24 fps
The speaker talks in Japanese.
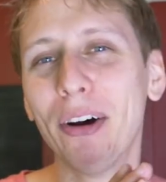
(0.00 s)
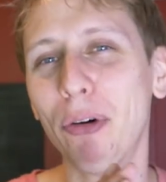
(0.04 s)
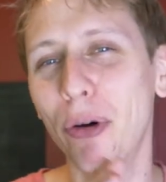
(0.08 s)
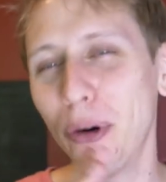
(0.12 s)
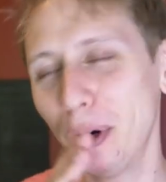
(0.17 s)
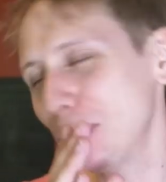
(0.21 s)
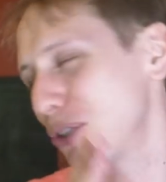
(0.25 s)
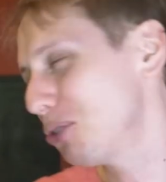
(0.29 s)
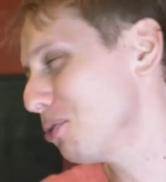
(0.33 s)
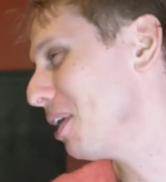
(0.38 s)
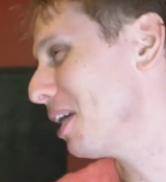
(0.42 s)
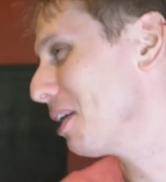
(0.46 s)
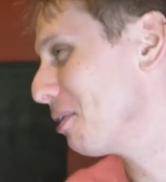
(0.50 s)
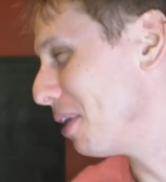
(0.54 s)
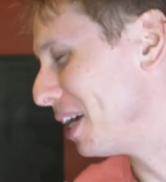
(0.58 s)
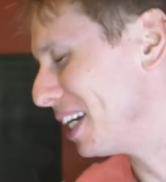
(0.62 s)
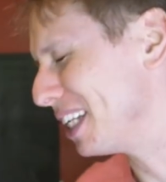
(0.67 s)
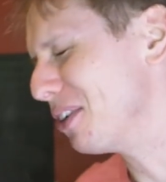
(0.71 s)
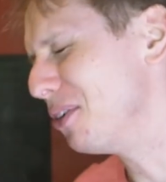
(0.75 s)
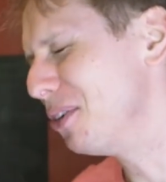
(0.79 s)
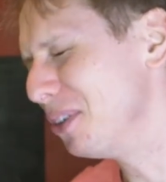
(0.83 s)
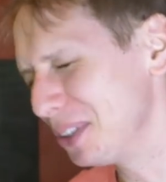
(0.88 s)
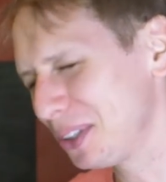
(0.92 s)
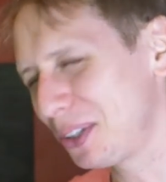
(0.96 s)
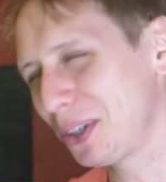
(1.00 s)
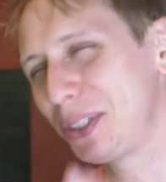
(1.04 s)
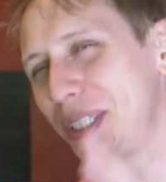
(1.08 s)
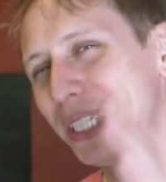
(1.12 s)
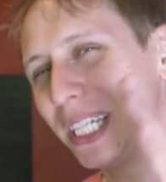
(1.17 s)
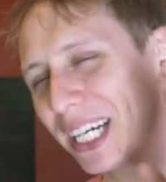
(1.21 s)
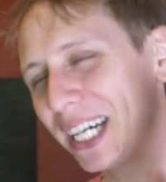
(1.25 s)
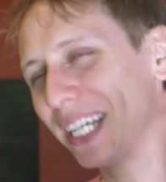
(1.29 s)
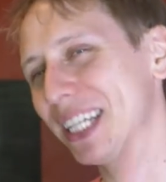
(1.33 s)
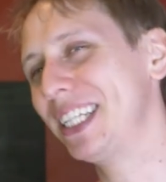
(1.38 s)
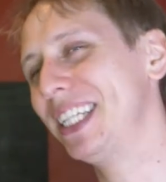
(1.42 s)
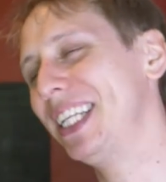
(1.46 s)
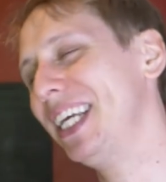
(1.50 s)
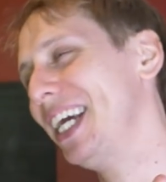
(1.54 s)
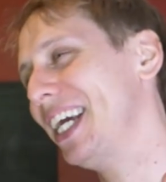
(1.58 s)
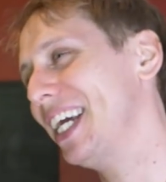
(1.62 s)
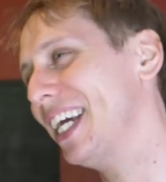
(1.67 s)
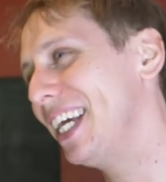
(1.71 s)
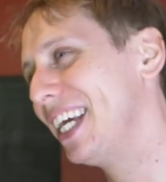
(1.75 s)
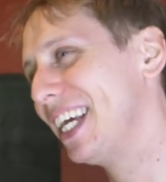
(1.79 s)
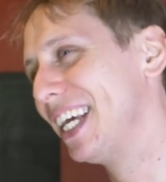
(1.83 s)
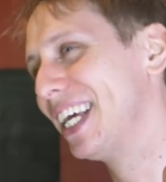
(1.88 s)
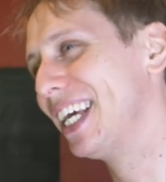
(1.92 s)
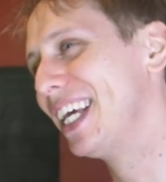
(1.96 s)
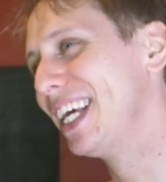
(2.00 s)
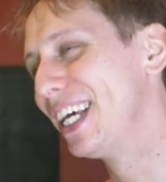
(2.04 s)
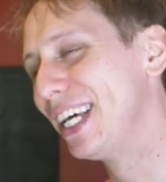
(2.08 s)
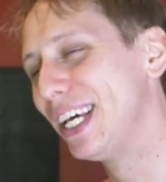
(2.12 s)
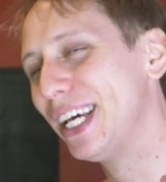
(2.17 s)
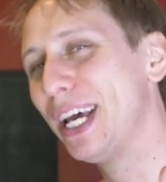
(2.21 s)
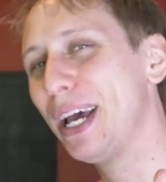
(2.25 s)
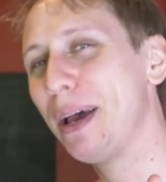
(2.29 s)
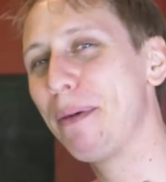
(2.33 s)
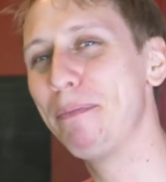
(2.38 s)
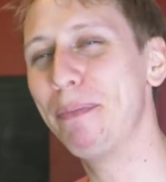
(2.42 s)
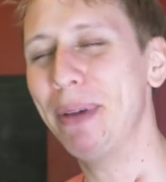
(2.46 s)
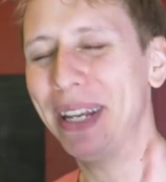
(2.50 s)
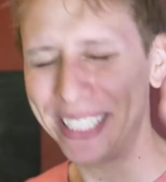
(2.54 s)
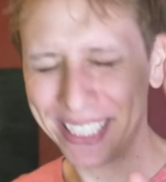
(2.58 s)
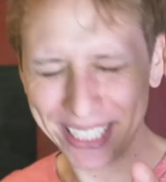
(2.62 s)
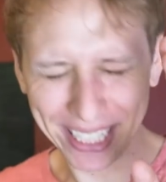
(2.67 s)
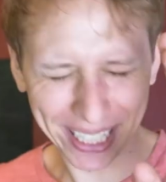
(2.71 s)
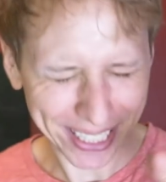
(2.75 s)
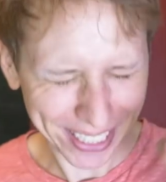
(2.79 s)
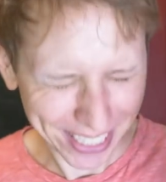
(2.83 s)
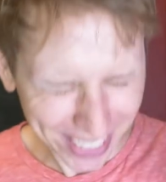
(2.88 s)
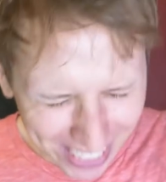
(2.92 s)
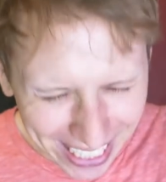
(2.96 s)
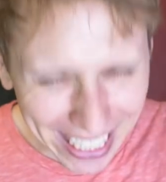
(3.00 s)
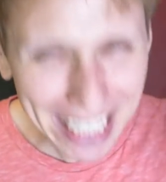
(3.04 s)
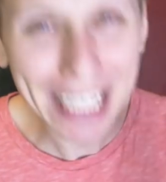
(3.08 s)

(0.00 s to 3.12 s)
オーストラリアは日本と違ってめちゃくちゃ